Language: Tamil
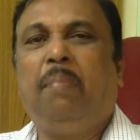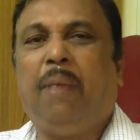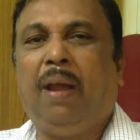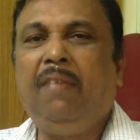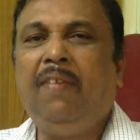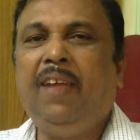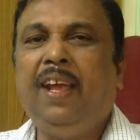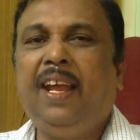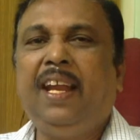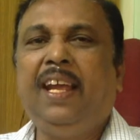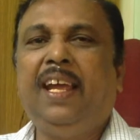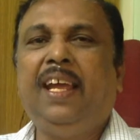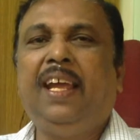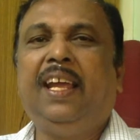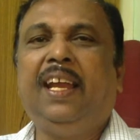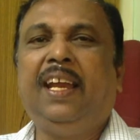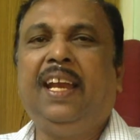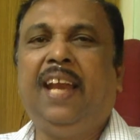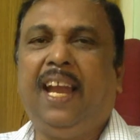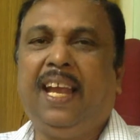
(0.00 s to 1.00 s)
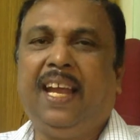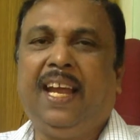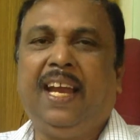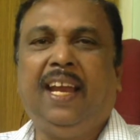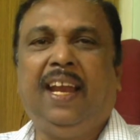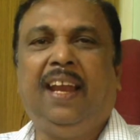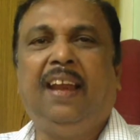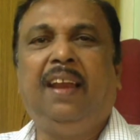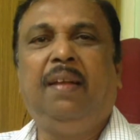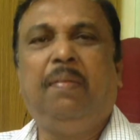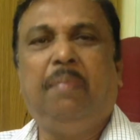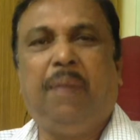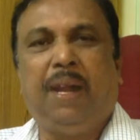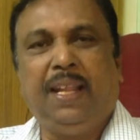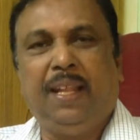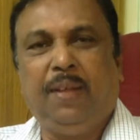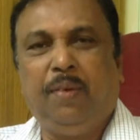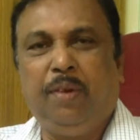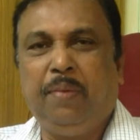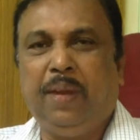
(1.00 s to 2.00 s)
பல்வேறு நிலைகளில்
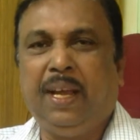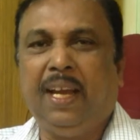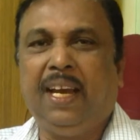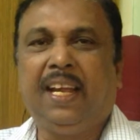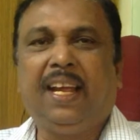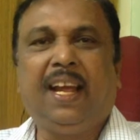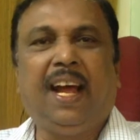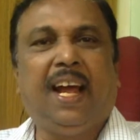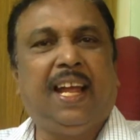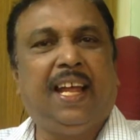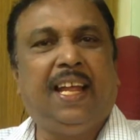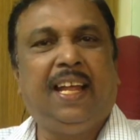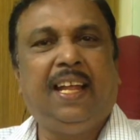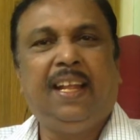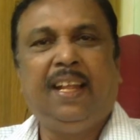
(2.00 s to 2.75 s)
மனித உரிமைகளுக்காக